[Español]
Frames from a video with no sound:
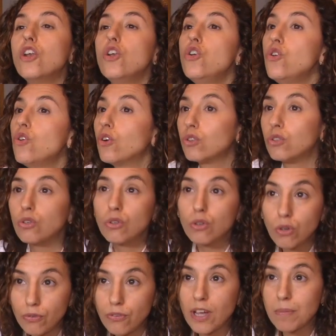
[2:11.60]
No
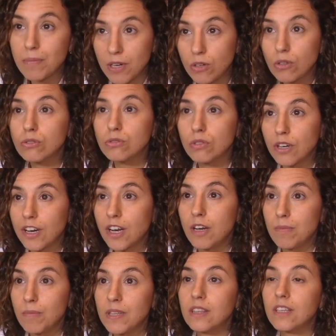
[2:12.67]
todos los fármacos,
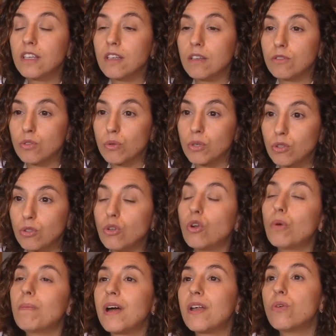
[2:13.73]
realmente, sobre todo
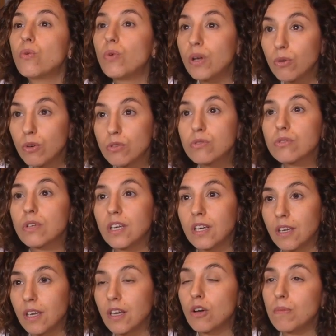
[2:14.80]
los más nuevos,
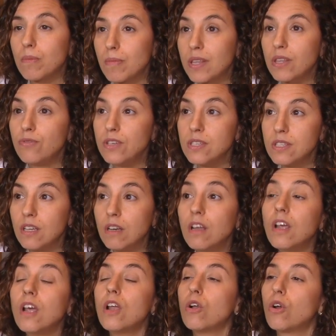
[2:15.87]
eh, es como más difícil.
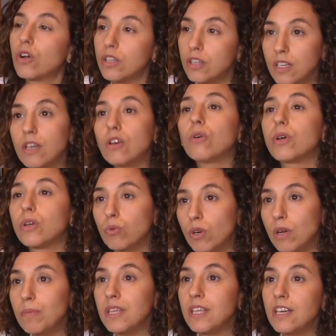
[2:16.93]
Los que tienen
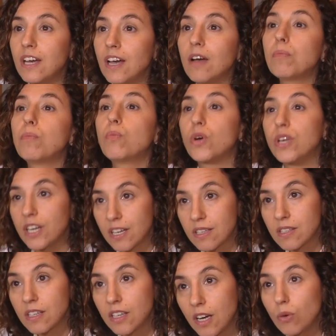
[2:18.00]
cobertura médica pueden
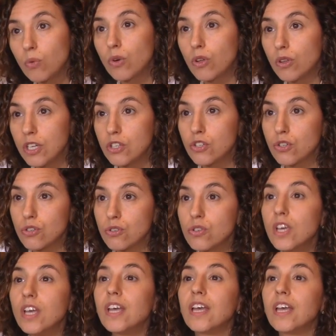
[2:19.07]
acceder a algunos de ellos.